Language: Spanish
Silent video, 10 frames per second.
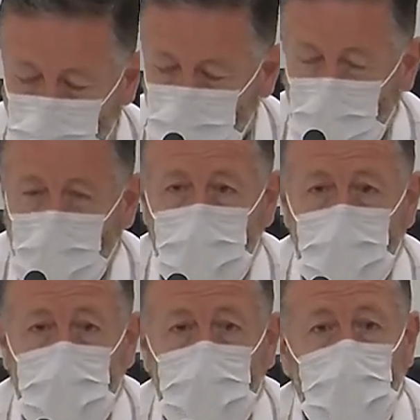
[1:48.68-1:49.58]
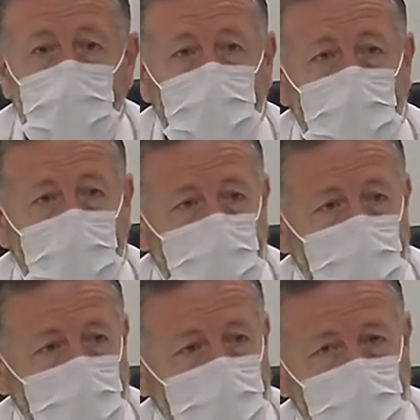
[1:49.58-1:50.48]
primer campeonato, que
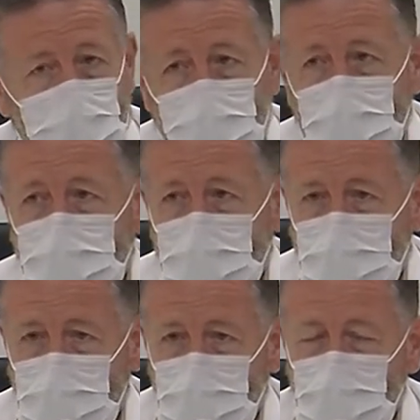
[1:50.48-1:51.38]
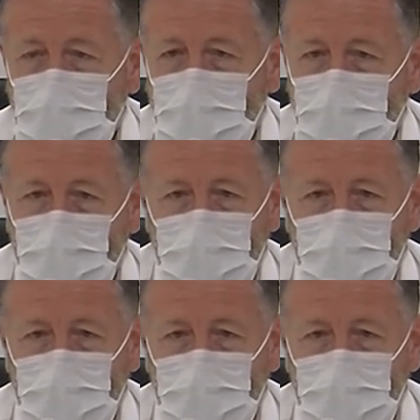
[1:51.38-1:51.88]
desde luego esperamos que no